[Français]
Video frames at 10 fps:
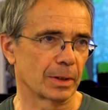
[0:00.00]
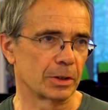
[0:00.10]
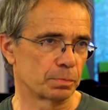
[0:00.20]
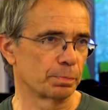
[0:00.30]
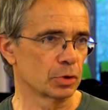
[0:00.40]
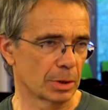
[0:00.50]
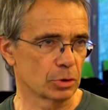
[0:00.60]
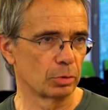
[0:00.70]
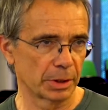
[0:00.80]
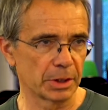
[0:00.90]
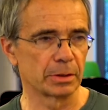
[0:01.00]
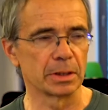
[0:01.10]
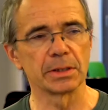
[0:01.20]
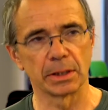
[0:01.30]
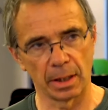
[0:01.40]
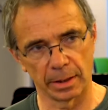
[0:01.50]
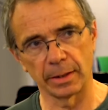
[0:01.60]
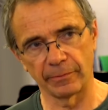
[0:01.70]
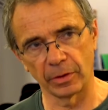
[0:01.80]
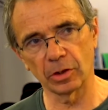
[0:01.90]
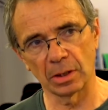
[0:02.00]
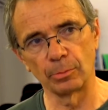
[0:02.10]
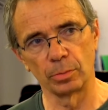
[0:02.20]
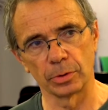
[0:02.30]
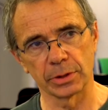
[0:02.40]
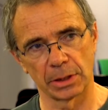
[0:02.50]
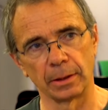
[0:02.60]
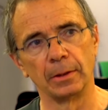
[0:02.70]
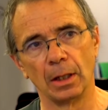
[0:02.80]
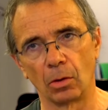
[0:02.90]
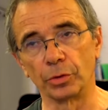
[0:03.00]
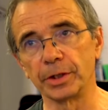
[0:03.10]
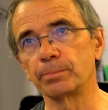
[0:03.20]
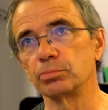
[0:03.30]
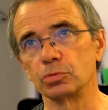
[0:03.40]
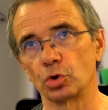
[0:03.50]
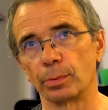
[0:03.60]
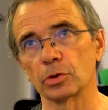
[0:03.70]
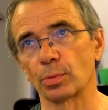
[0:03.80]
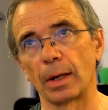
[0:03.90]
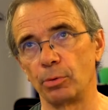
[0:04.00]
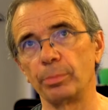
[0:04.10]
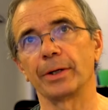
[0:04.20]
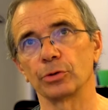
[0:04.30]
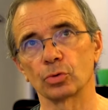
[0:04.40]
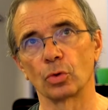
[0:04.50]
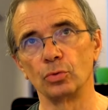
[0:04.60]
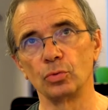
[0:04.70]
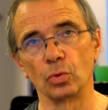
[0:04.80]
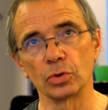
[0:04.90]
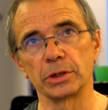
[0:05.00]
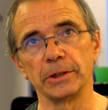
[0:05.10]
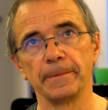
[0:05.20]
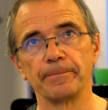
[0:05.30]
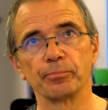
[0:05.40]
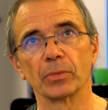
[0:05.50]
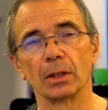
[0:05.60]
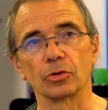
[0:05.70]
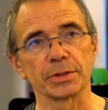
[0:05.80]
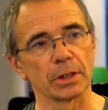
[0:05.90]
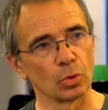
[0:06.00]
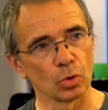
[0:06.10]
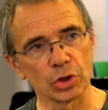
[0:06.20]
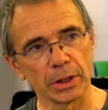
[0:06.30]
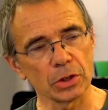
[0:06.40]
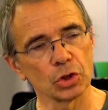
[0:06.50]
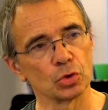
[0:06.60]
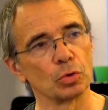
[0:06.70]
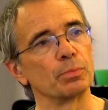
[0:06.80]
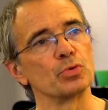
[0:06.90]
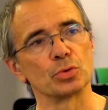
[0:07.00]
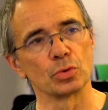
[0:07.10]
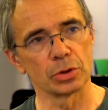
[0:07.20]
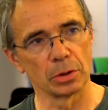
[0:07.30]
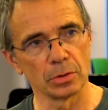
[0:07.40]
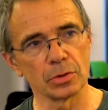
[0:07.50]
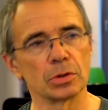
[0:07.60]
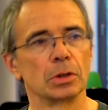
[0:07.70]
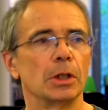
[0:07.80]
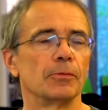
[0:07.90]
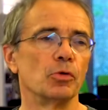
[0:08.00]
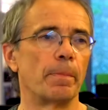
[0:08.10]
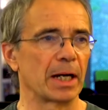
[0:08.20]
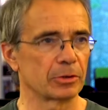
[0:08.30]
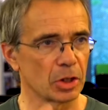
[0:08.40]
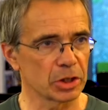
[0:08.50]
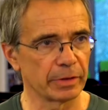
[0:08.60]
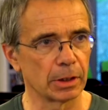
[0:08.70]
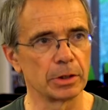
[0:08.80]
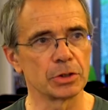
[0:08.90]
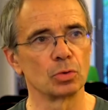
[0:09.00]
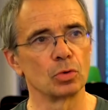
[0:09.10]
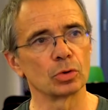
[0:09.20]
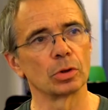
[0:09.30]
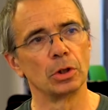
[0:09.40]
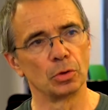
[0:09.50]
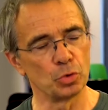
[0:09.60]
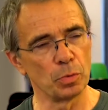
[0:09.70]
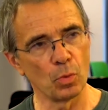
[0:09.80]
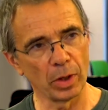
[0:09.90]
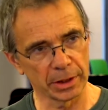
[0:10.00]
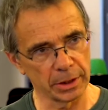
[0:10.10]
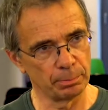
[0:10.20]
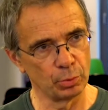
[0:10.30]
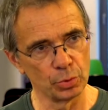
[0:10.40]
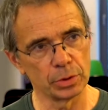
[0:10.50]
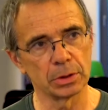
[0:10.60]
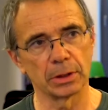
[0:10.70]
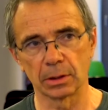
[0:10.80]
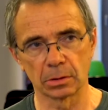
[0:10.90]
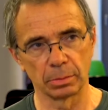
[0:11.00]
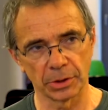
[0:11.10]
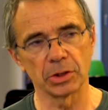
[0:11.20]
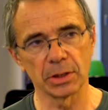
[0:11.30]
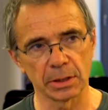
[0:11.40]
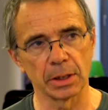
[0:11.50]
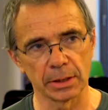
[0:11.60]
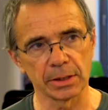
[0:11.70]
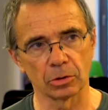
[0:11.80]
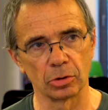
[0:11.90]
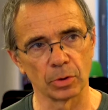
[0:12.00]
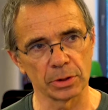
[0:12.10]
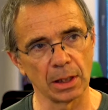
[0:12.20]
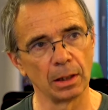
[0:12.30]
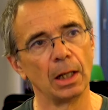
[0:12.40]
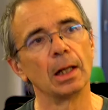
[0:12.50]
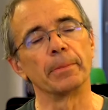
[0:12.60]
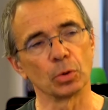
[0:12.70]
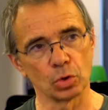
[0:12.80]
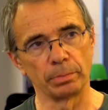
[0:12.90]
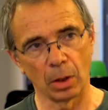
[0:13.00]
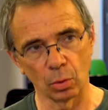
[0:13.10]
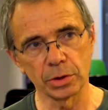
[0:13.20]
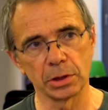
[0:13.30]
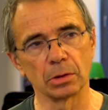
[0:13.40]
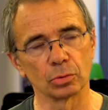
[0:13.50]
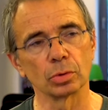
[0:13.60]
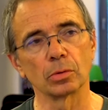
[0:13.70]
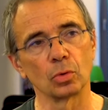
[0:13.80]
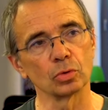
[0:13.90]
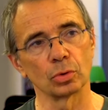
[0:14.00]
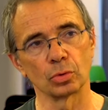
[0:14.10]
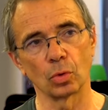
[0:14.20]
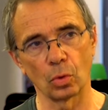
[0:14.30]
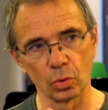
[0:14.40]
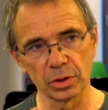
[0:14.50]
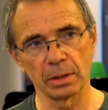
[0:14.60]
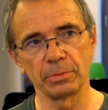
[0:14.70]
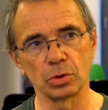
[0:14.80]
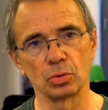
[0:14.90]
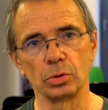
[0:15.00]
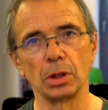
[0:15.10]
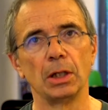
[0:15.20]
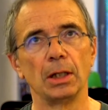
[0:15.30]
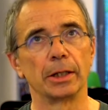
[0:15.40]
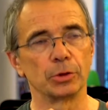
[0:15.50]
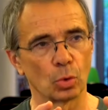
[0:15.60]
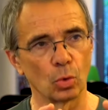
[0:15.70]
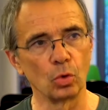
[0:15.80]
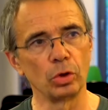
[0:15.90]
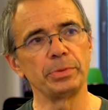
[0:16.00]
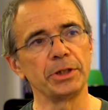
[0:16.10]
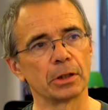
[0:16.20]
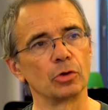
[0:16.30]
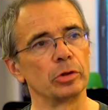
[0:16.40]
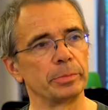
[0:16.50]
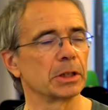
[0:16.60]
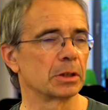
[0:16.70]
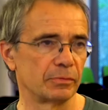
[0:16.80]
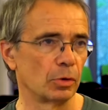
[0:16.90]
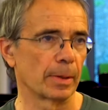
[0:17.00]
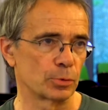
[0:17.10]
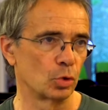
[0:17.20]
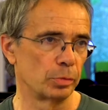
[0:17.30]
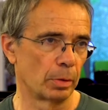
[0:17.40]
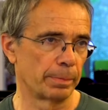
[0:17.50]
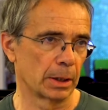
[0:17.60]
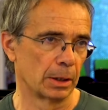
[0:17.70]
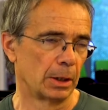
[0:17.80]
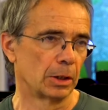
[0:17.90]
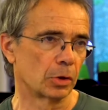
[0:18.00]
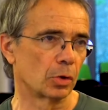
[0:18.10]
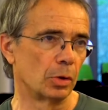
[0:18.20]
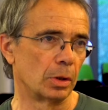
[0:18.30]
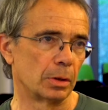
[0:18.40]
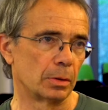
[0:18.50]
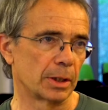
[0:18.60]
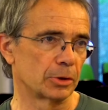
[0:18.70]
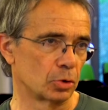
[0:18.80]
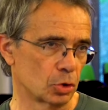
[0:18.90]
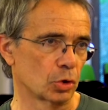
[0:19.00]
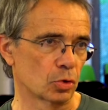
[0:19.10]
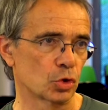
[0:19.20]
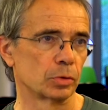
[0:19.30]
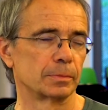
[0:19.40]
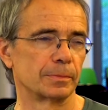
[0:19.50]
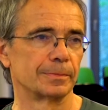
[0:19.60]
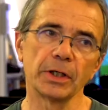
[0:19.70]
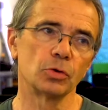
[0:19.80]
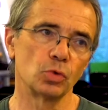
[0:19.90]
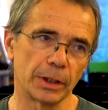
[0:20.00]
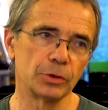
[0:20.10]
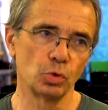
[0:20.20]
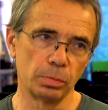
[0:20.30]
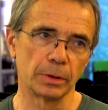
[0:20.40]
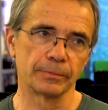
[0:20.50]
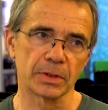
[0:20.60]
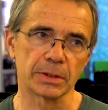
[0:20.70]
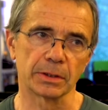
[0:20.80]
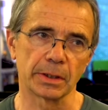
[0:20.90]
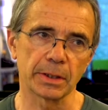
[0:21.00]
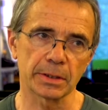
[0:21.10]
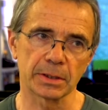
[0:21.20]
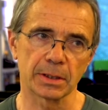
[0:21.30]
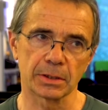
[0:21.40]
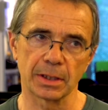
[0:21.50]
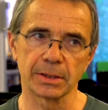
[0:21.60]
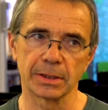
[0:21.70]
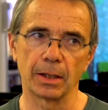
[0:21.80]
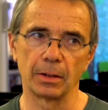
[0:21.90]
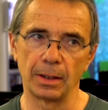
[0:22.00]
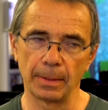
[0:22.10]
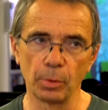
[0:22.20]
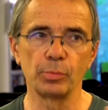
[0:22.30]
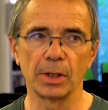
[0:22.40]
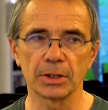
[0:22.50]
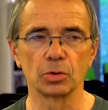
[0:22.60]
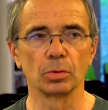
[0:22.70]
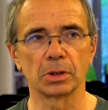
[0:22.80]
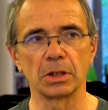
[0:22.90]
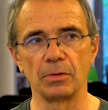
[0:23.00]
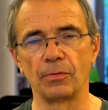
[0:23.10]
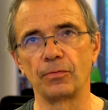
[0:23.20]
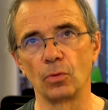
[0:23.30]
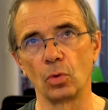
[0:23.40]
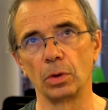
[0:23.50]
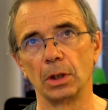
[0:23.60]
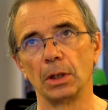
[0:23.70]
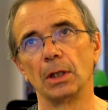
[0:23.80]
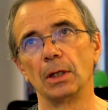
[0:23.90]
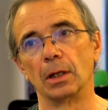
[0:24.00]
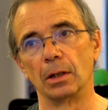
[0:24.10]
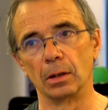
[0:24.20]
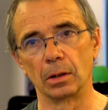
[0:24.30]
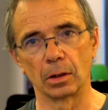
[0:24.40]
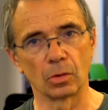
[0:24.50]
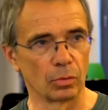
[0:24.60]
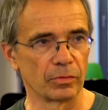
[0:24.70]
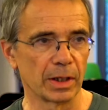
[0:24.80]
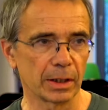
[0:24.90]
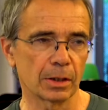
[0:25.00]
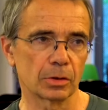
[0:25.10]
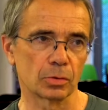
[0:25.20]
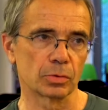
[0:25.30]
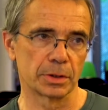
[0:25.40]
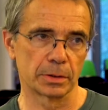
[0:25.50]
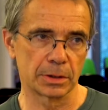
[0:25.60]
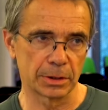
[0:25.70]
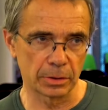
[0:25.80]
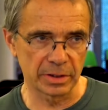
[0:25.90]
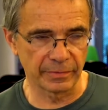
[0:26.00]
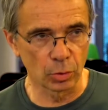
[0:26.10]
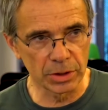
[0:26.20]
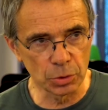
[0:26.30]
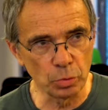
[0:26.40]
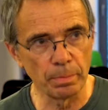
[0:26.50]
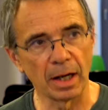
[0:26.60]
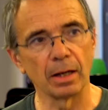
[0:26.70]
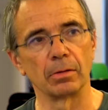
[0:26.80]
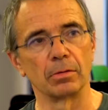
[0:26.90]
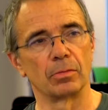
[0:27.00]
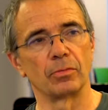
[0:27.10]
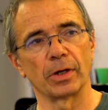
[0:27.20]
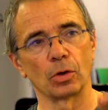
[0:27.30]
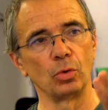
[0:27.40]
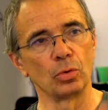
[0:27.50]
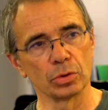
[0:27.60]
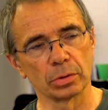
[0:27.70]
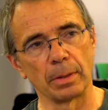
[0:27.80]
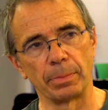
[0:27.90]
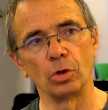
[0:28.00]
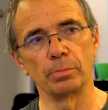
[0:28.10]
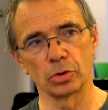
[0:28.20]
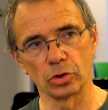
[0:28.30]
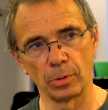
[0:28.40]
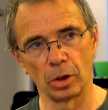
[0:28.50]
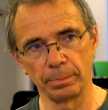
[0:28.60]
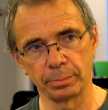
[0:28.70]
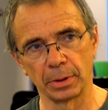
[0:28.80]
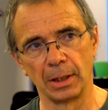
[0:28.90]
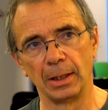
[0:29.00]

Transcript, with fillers: Et je pense que la sobriété, c'est véritablement ça. On est, je pense, pour la plupart d'entre nous aussi dans cette recherche de plus de sens, de partage avec les autres, du moins qui est plus. la sobriété, c'est exactement ça. Mais on se bat aussi contre, contre de grosses habitudes et de gros lobbies économiques qui veulent absolument pas que la donne change. Le levier est, double, c'est-à-dire c'est la population qu'il faut euh, convaincre. Donc ça va aussi du bas vers le haut, ce qu'on appelle le bottom-up.